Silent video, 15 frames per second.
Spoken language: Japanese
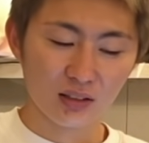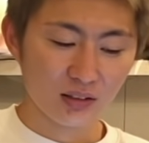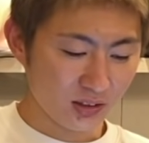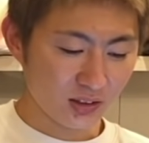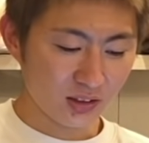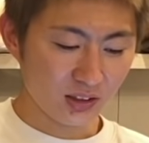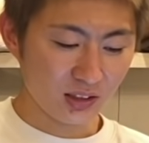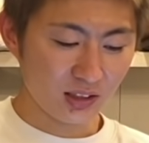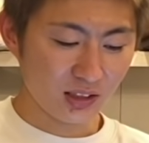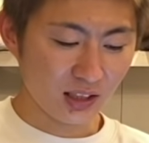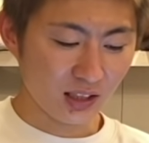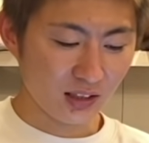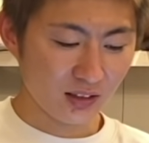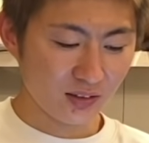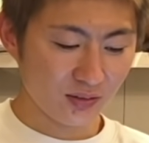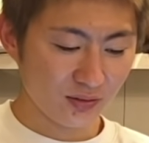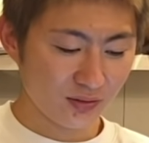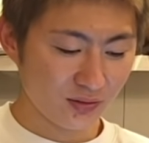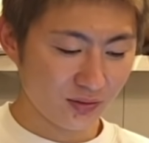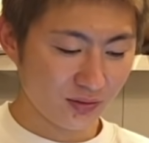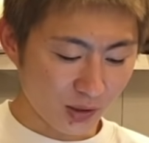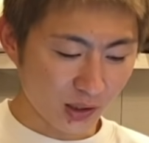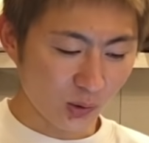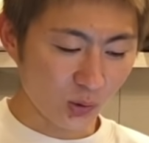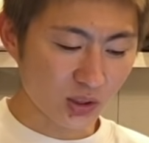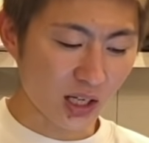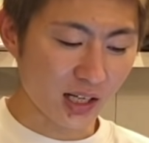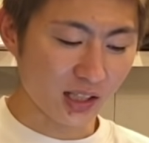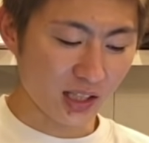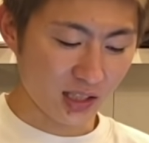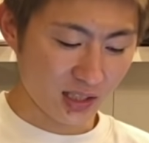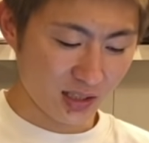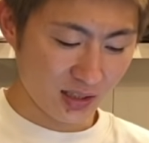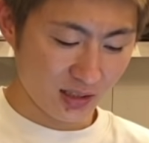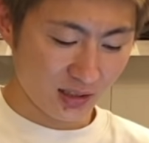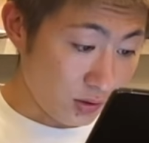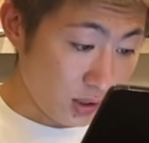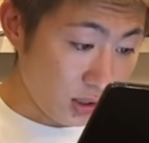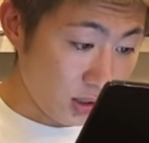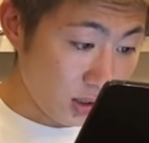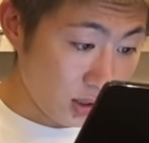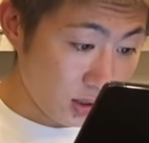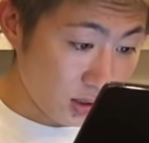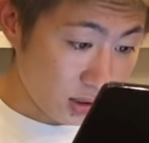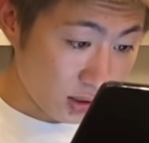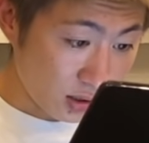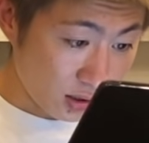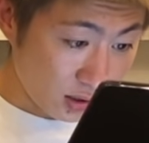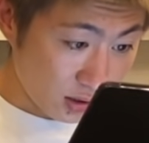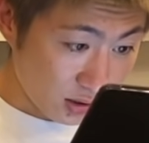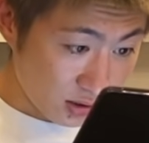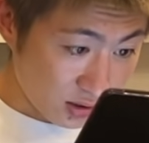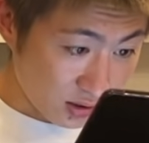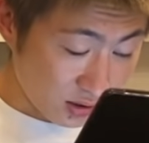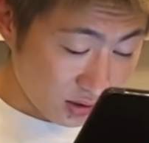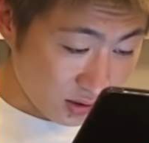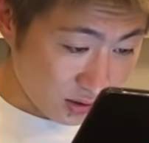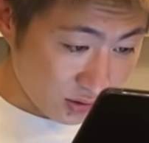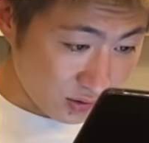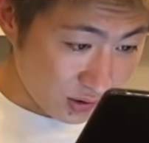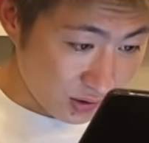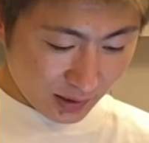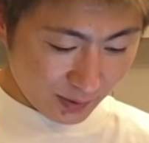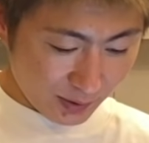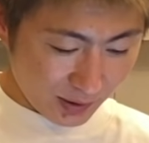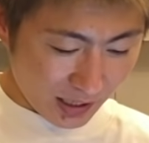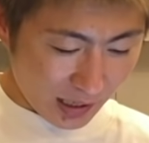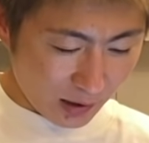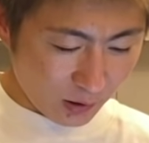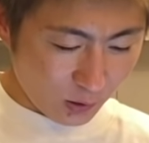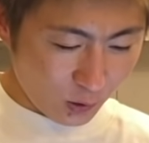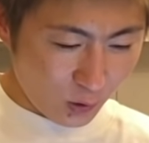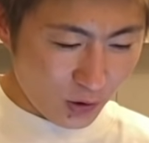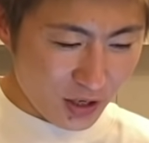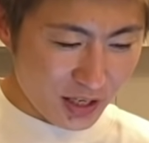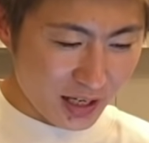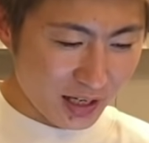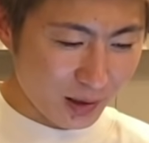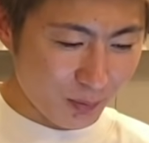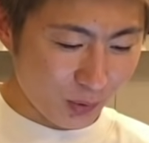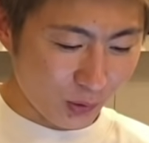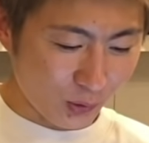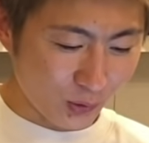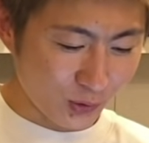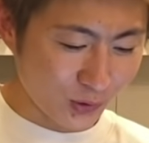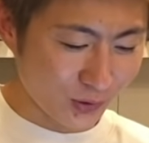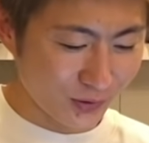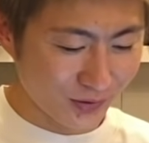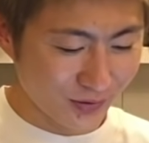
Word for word: 続いて、またおしゃれです。デニデニさんかな違うかなかっこいいねやっぱこの